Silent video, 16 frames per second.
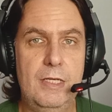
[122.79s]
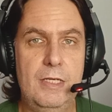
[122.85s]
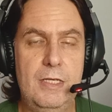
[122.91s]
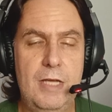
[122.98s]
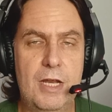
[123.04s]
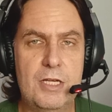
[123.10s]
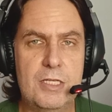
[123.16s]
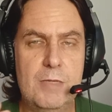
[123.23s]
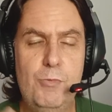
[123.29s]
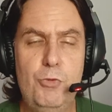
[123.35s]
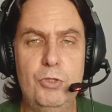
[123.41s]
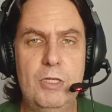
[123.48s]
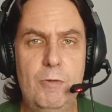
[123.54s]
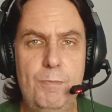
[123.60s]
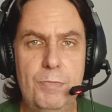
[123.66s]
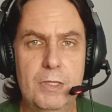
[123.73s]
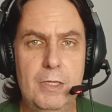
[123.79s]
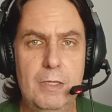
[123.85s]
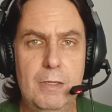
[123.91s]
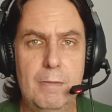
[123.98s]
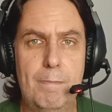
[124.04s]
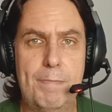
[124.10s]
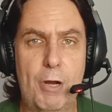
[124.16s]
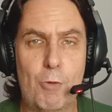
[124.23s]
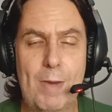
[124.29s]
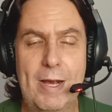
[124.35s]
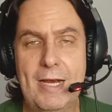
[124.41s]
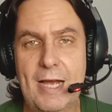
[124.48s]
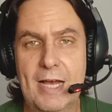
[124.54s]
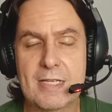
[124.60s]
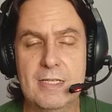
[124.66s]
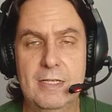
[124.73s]
E eles se mudam para uma
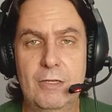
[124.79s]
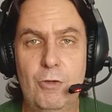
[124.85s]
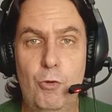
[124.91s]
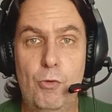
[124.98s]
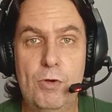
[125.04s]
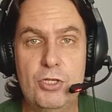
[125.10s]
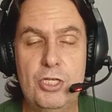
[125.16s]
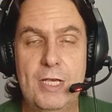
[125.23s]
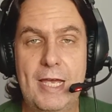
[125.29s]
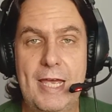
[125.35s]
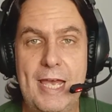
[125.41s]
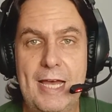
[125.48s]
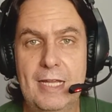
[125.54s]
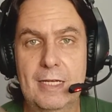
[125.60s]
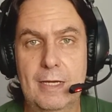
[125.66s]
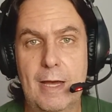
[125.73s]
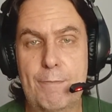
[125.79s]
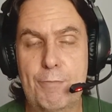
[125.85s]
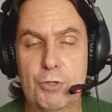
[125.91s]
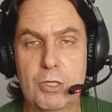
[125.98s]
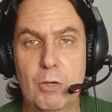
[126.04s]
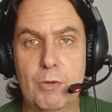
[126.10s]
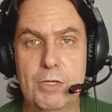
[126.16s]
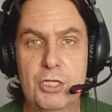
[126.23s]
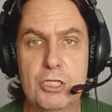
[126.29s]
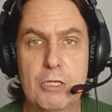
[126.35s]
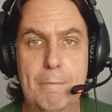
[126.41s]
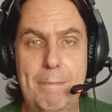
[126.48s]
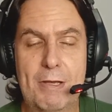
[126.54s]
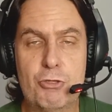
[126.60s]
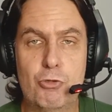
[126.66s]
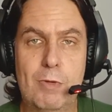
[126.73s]
casa onde ela, a protagonista,
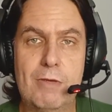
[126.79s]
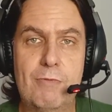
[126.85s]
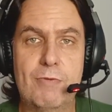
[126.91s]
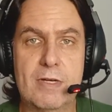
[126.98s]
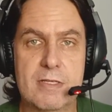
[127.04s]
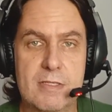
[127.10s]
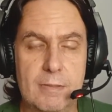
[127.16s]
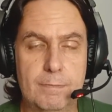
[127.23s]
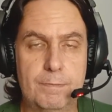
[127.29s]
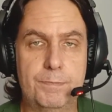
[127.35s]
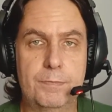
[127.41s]
passou a infância.